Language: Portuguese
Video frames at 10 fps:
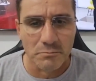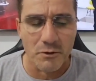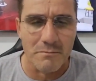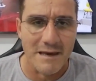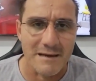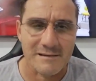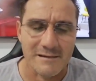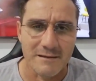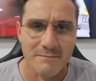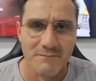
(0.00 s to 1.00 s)

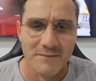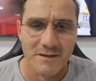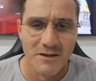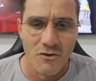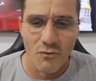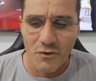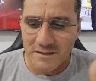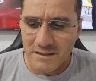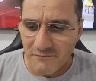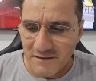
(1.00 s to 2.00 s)
promessa, ou
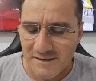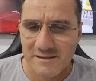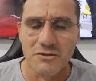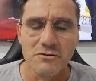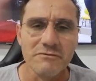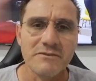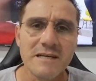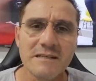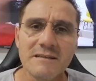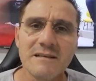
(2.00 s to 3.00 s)
ainda fazia
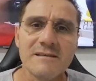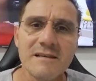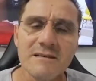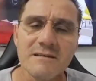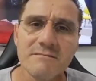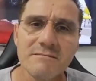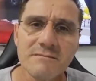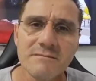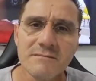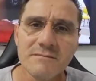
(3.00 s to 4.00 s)
novena, dezena.
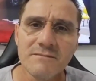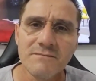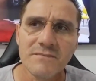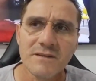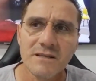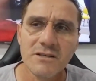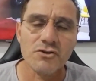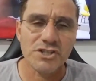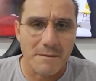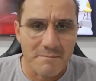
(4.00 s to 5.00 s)
E eu
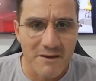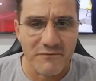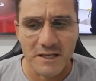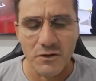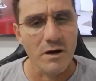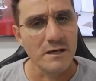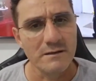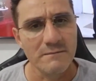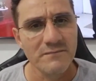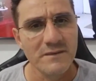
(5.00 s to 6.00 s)
chamei e falei,
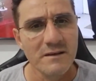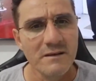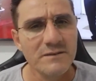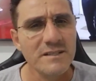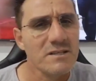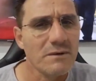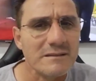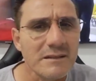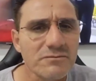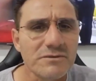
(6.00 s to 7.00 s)
olha, vocês estão há
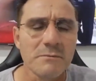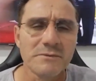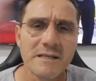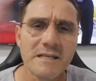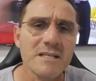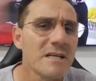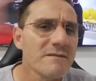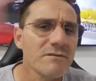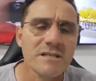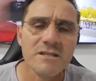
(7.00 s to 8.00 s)
tanto tempo na igreja,
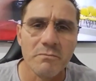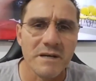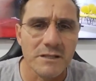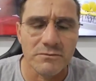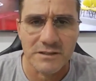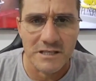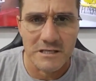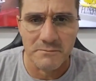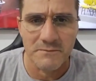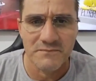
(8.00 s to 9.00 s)
vocês estão perdendo
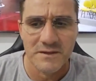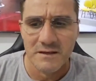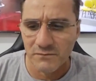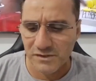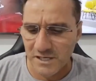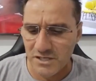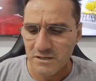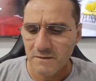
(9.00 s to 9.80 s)
tempo. Vocês